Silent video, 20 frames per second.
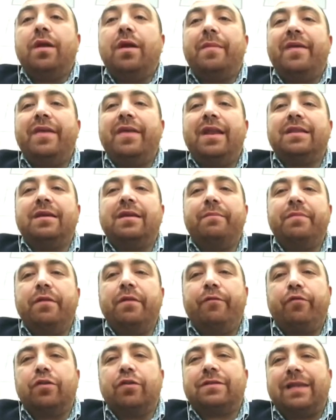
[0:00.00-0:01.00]
manera
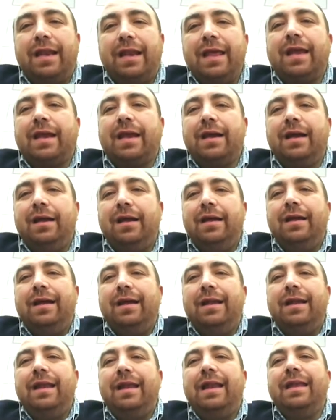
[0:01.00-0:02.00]
también fortalezca
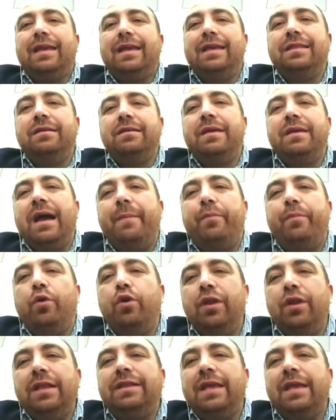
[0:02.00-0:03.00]
la legitimidad
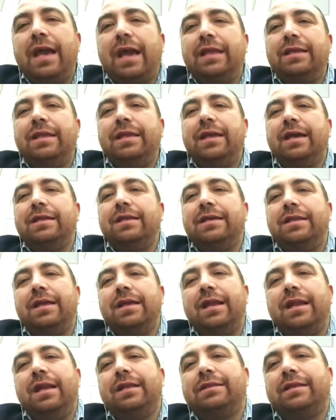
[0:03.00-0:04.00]
política que tiene que
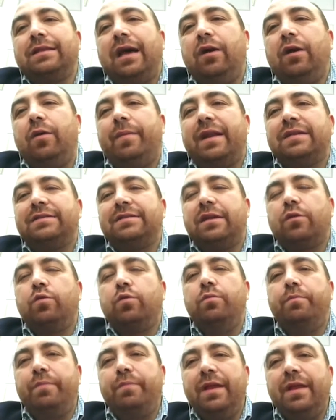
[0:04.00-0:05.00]
tener el Estado para hacer
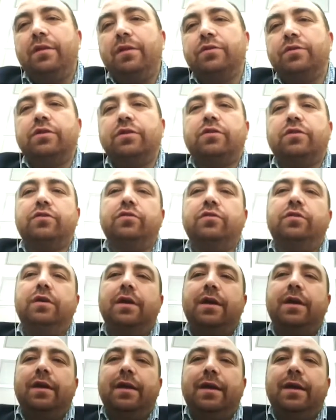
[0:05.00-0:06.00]
cumplir, ¿no es cierto?,
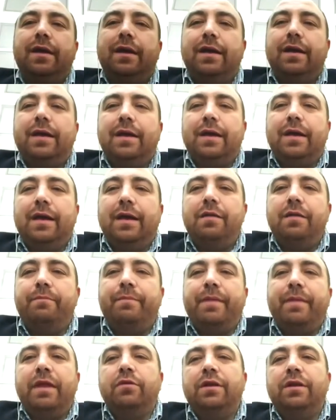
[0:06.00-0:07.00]
eh, el
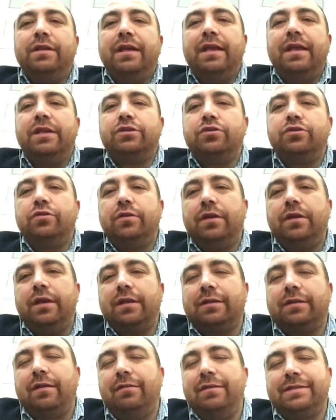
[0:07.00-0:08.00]
imperio del derecho y
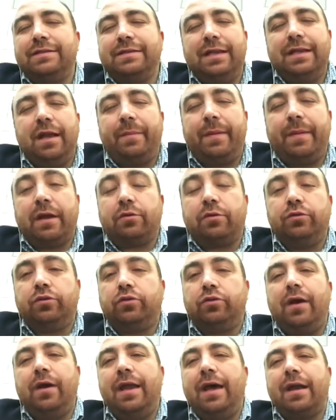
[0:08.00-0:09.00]
establecer la paz con
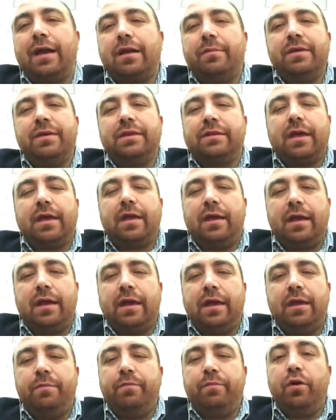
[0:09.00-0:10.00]
todas las herramientas de las
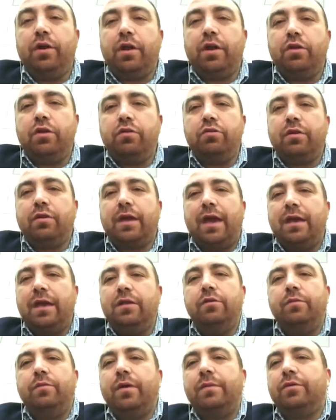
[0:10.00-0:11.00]
que dispone. Yo creo que ahí
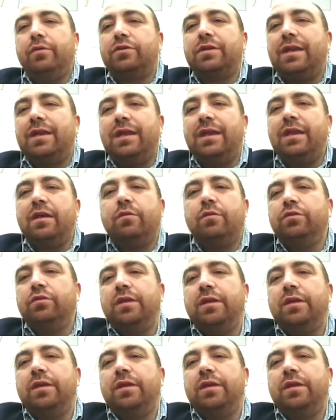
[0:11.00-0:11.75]
no podemos tener ningún